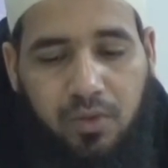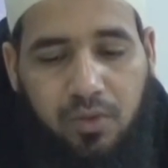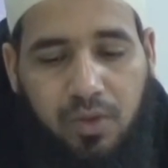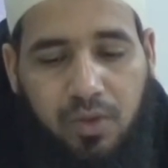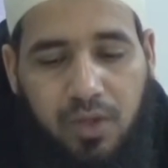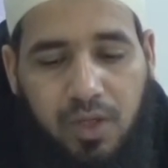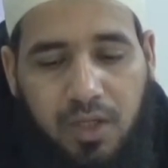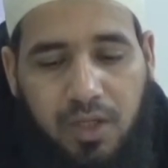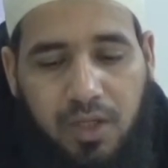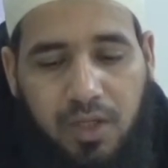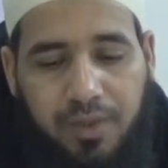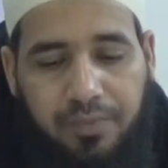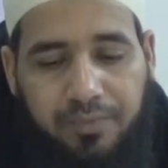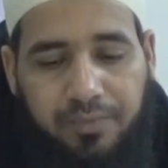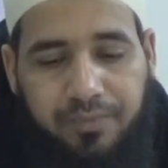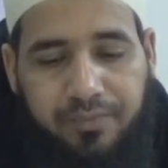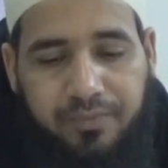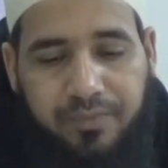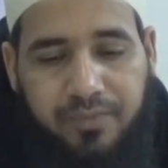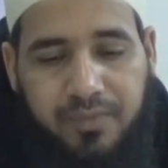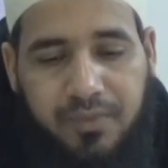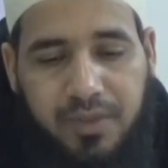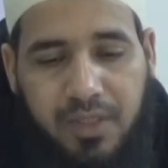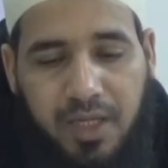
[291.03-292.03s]
وهذا
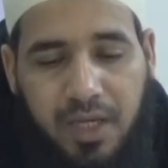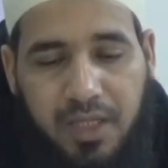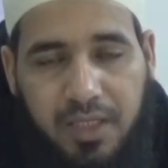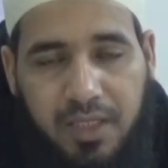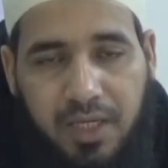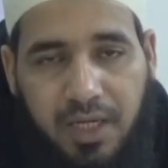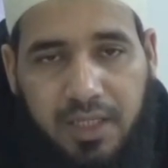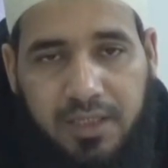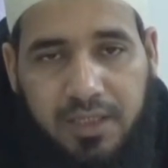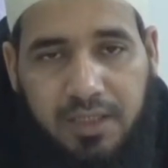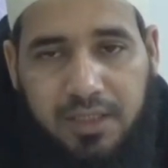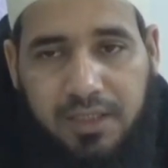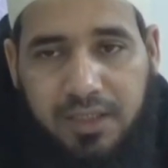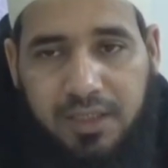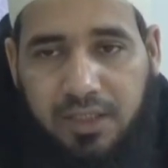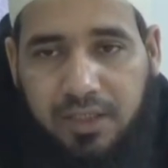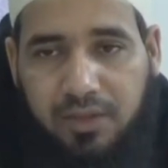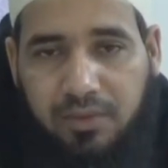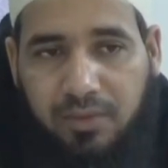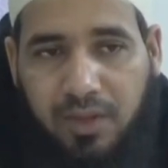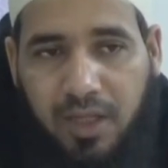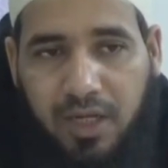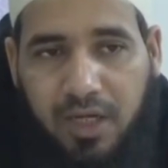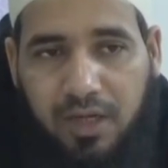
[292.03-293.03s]
الحديث
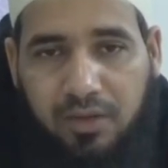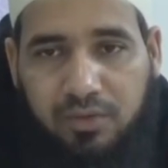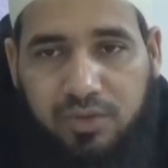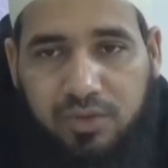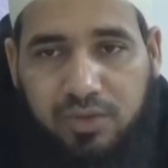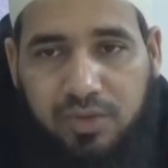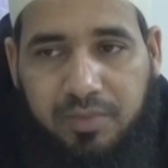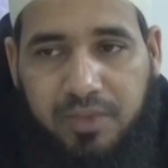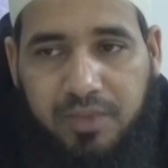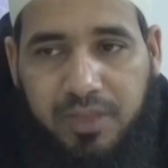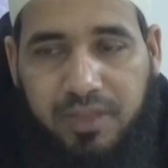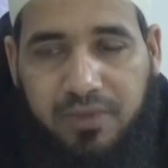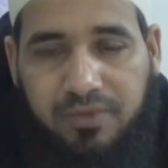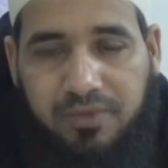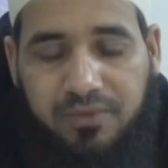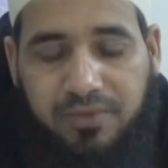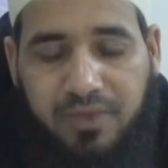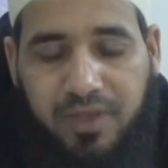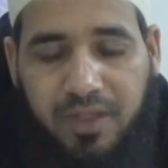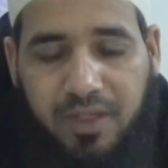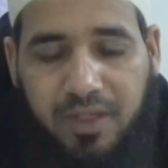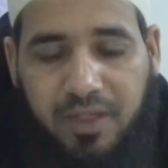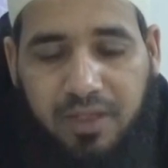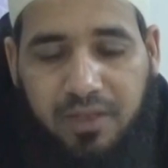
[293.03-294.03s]
دليل على وجوب
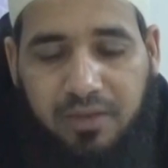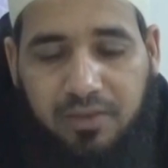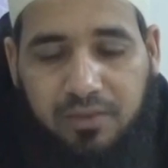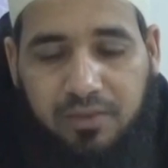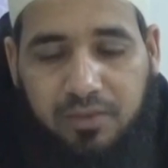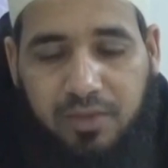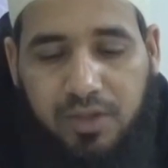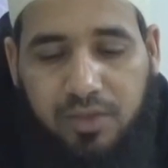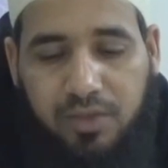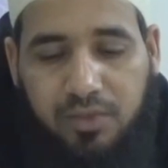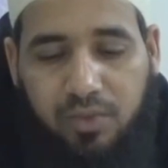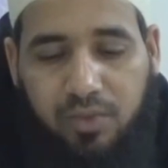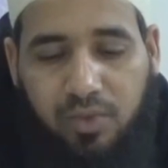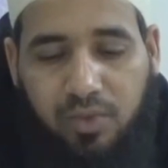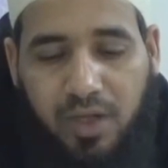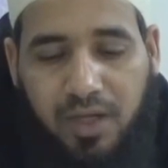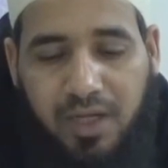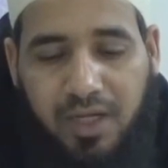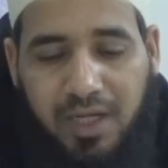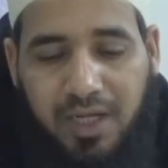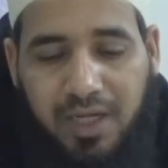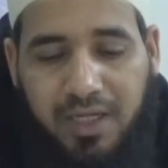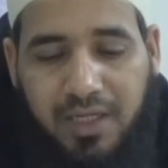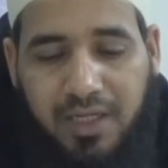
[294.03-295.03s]
الكفارة ويدل
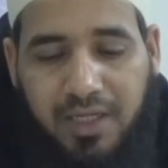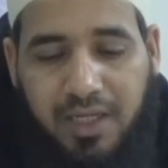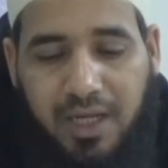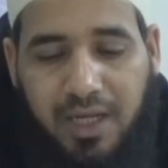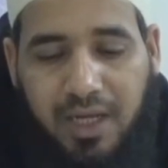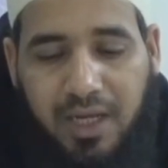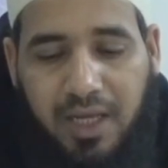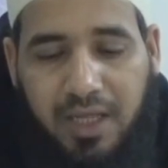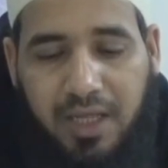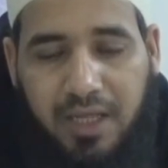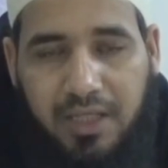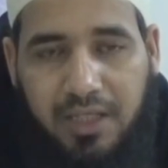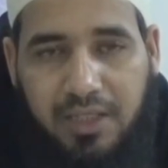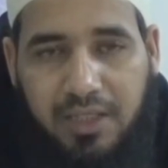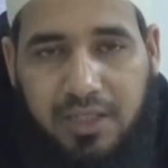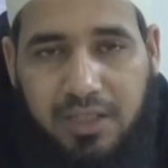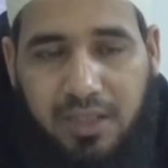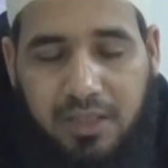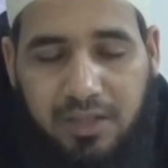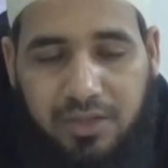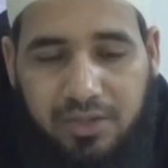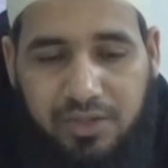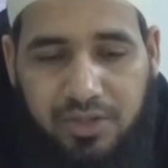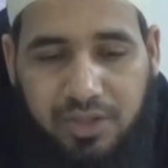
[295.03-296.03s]
على أنها على
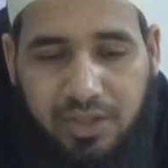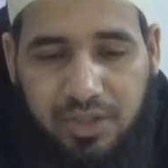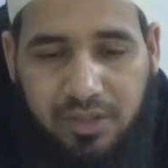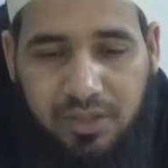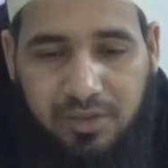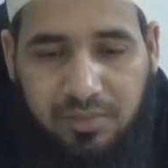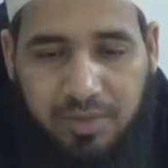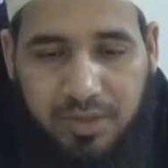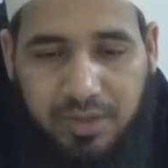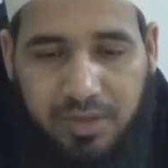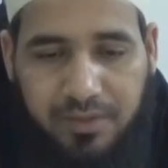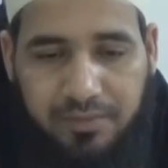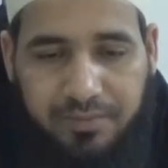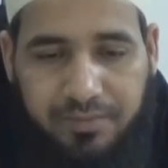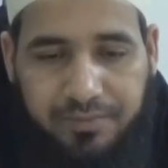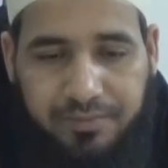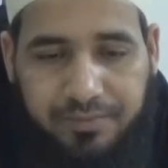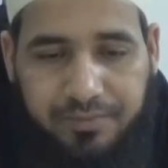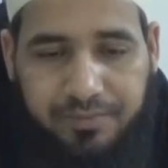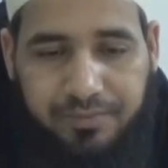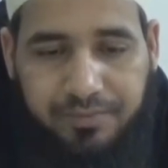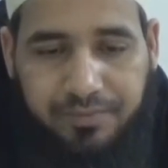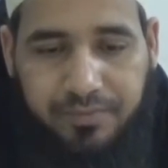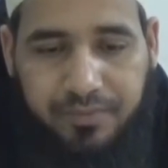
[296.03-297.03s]
الترتيب
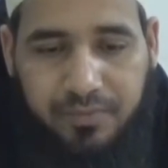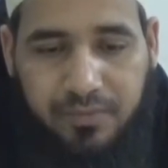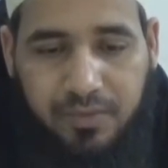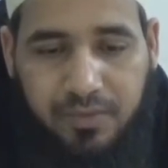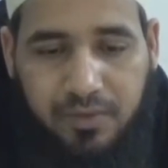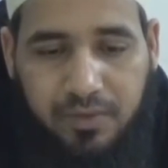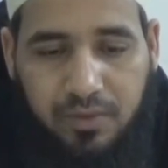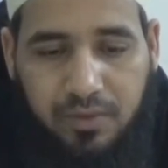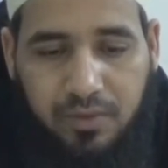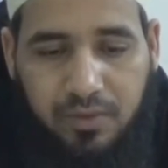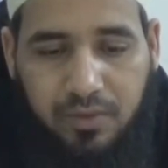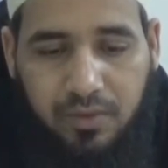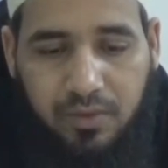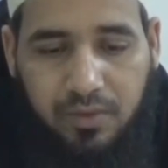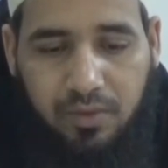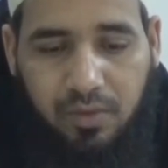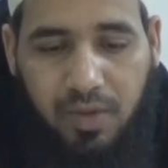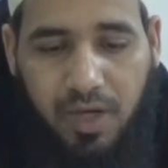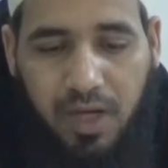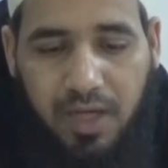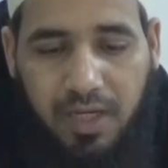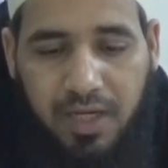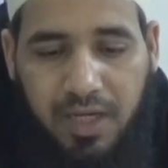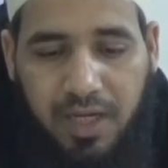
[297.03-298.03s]

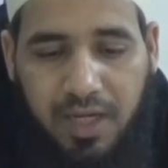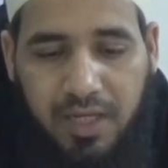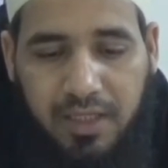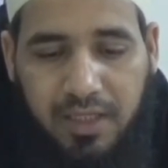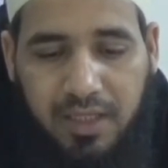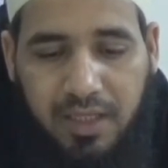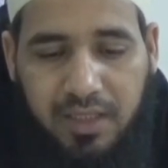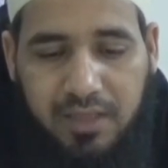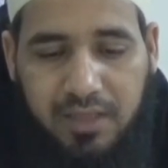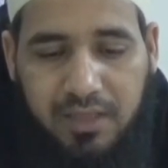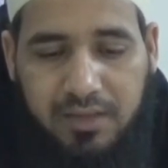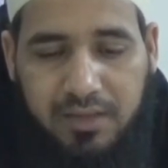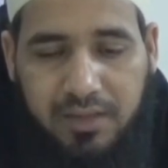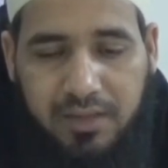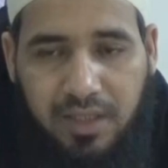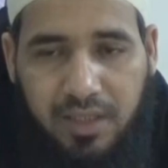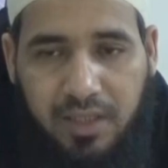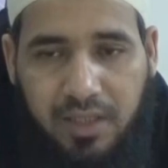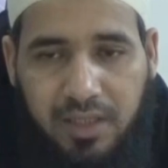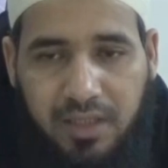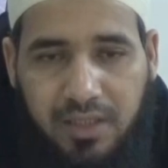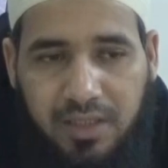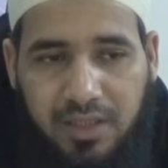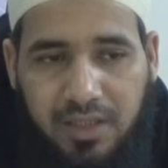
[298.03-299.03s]
وعلى أن
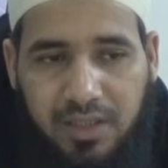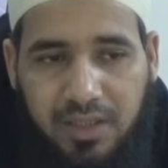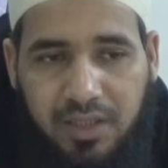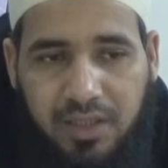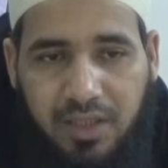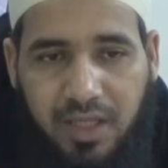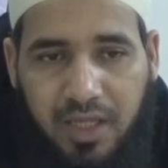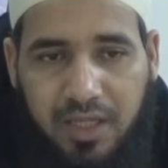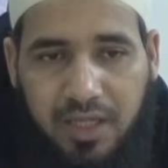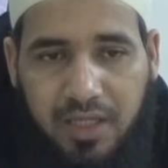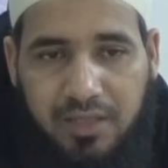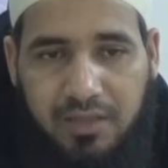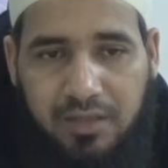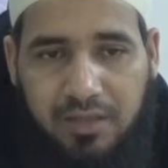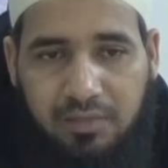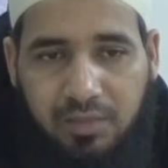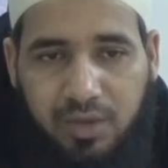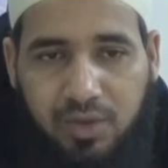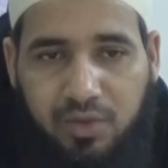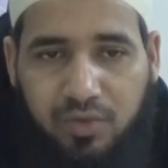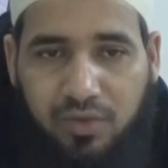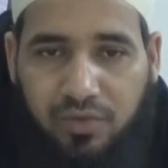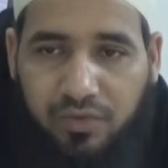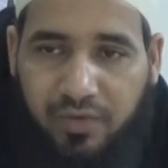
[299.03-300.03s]
الإنسان إذا
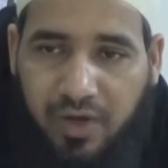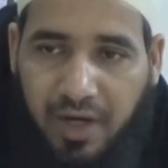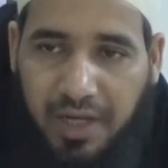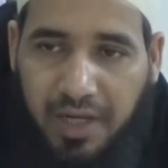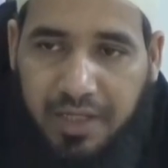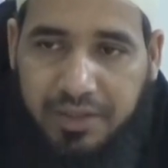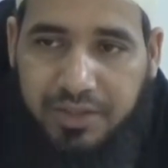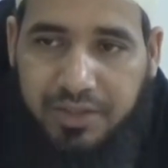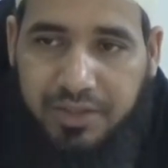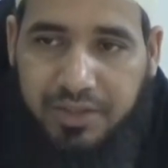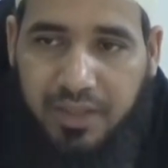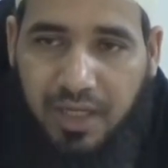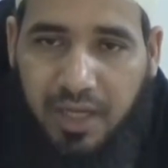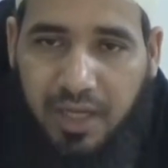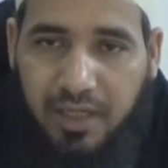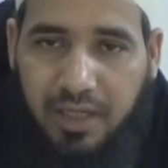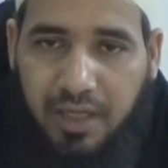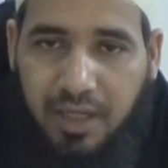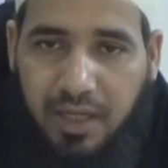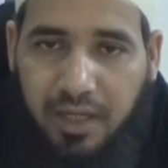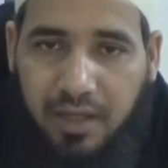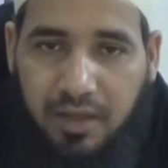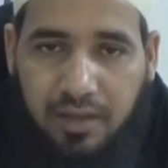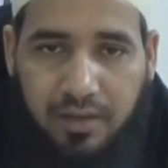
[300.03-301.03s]
لزمته فعجز
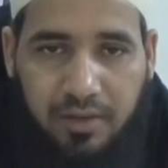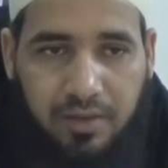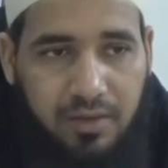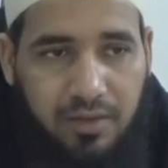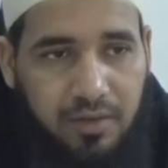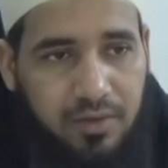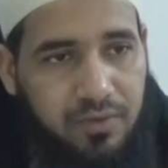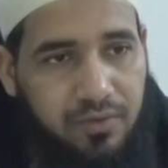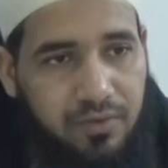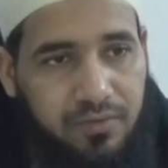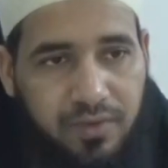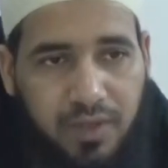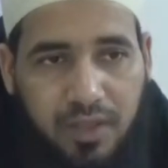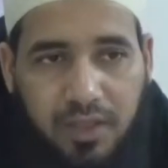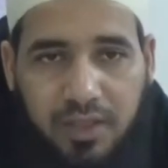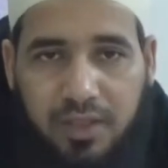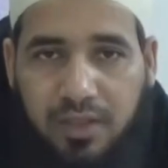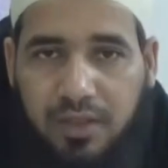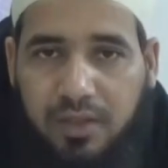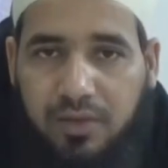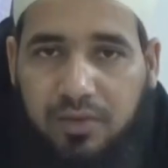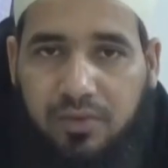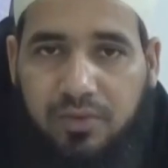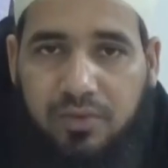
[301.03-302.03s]
عنها
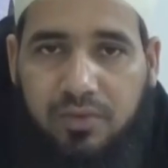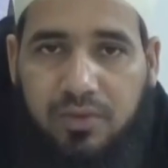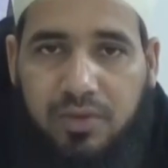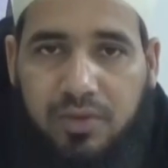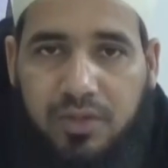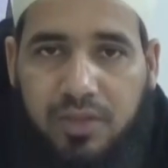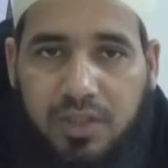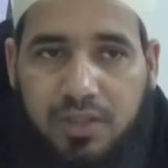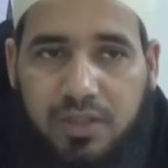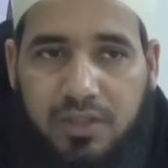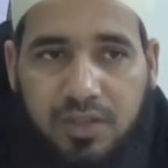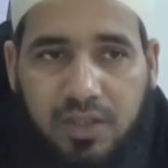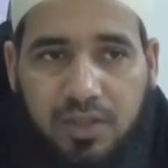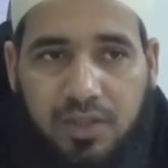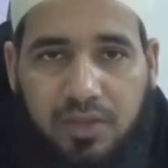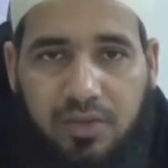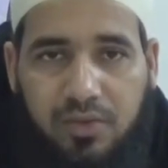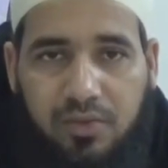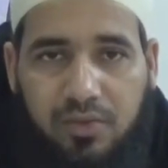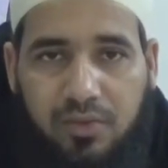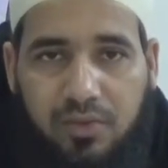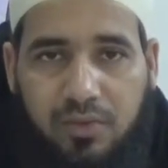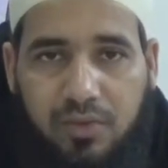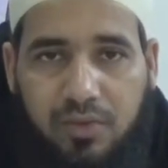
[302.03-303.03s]
فإنه
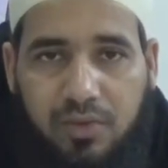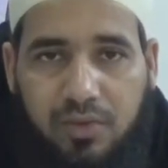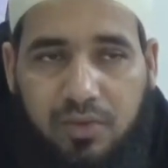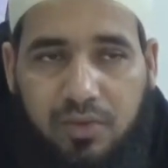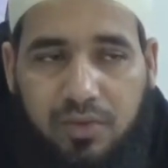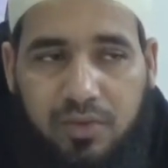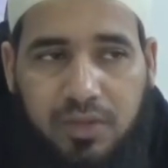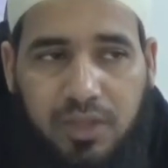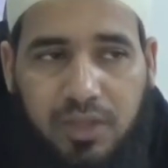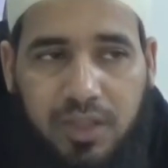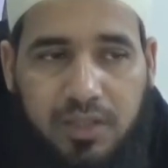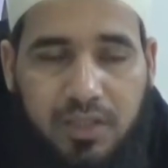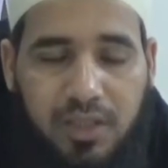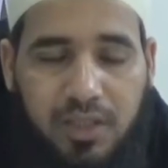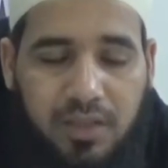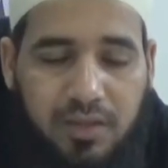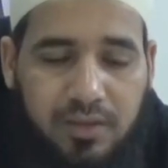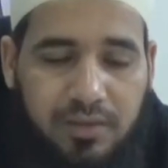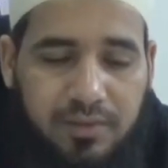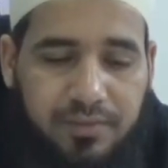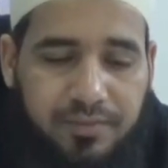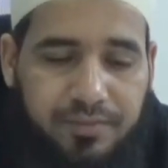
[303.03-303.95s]
ينتظر قدرته